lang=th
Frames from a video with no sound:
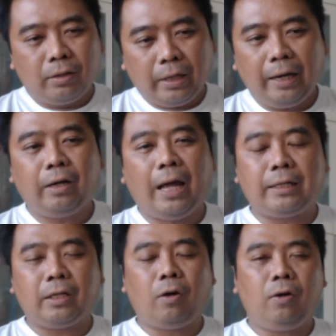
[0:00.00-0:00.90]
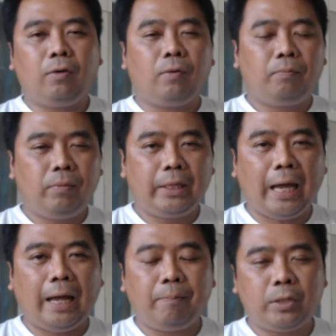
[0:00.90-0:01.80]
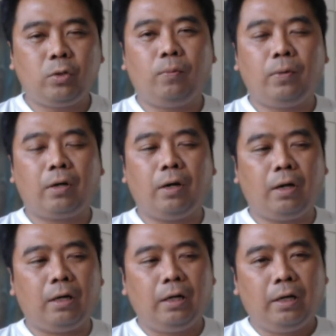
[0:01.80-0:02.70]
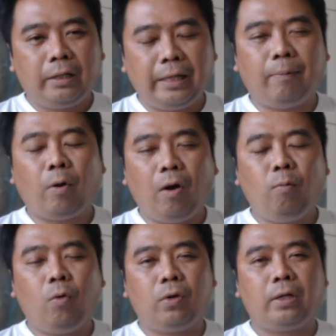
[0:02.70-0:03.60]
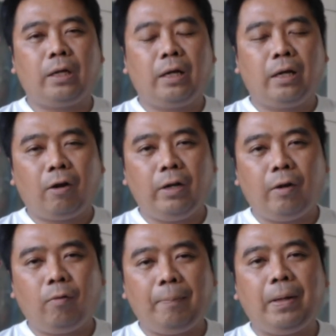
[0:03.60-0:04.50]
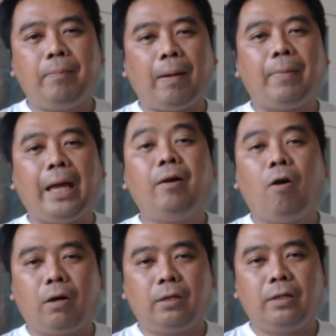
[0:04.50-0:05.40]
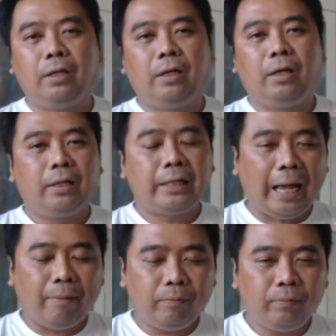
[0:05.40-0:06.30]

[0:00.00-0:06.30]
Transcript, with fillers: ท่านอาจจะต้องมีการประชุมแล้วก็เก็บข้อมูลเขาเรียกว่าเป็นแบบแอดฮอกถาม